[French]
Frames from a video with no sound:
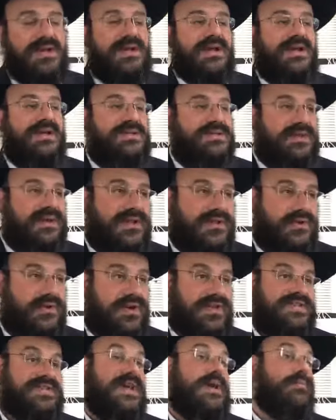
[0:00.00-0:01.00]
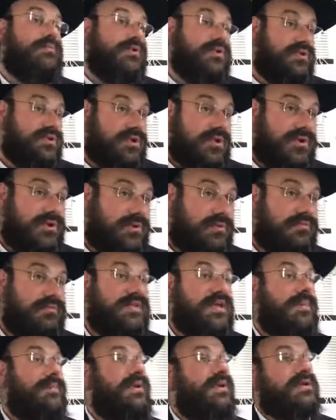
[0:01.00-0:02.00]
est-ce que la Torah c'est important, mais
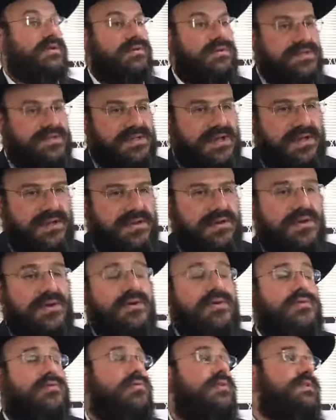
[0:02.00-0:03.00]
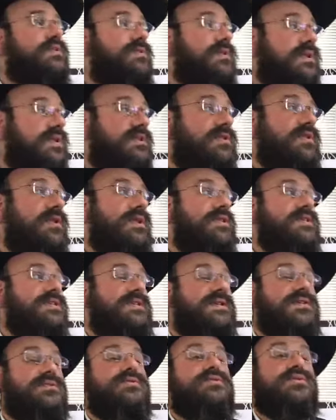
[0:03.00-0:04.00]
il n'y a pas que ça Ou est-ce que la Torah
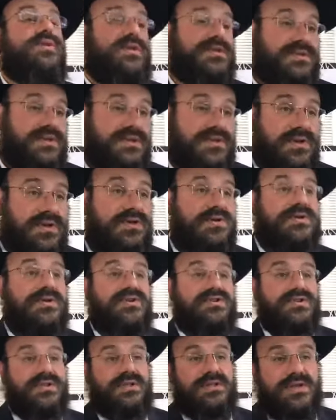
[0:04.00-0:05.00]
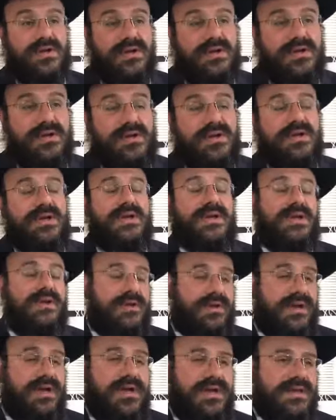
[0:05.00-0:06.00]
c'est de temps en temps, quand j'ai le temps, et
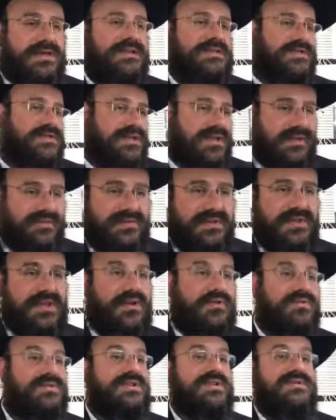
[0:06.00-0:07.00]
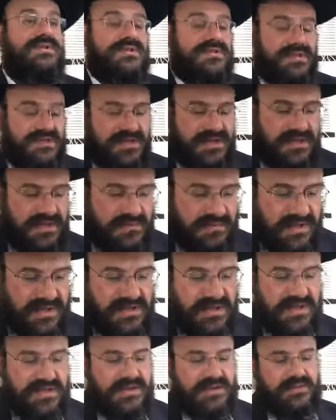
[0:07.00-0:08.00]
le reste, j'ai la vie, la routine quotidienne,
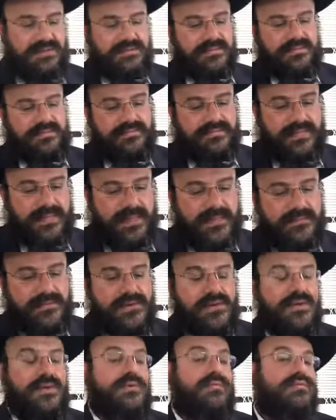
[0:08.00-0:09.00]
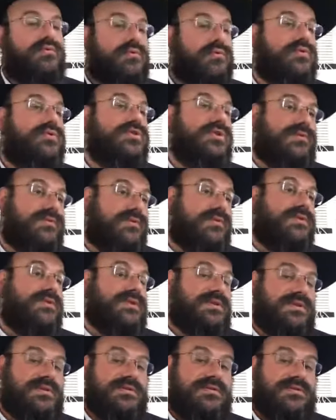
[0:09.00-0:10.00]
matérielle Beaucoup de gens vont te
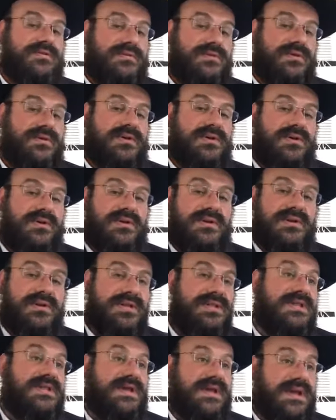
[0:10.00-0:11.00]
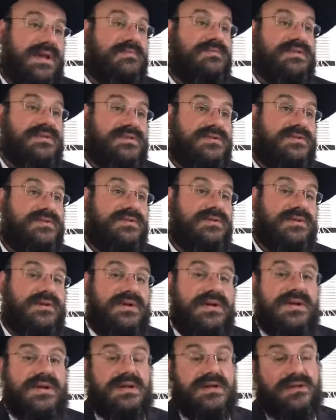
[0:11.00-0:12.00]
dire que l'idéal, bien sûr,
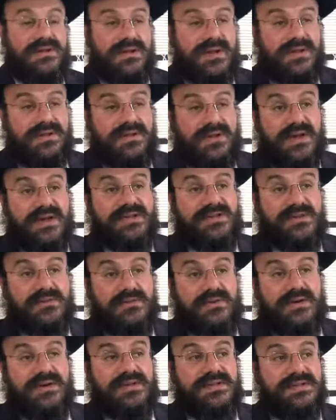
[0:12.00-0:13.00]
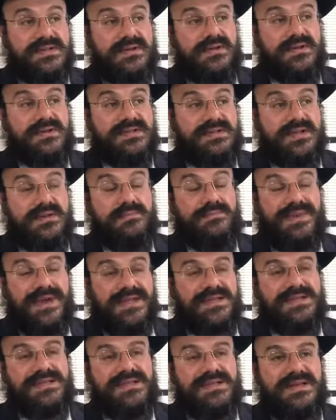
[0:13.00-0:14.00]
dans la Torah, c'est quoi C'est que c'est une
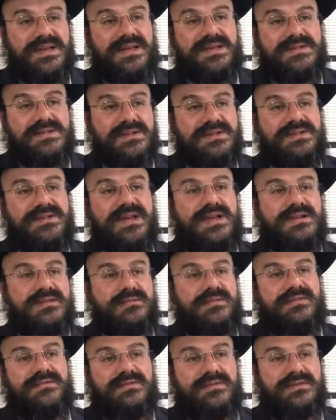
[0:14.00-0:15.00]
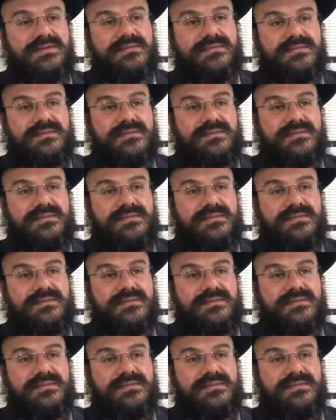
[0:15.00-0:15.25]
partie essentielle de ma vie.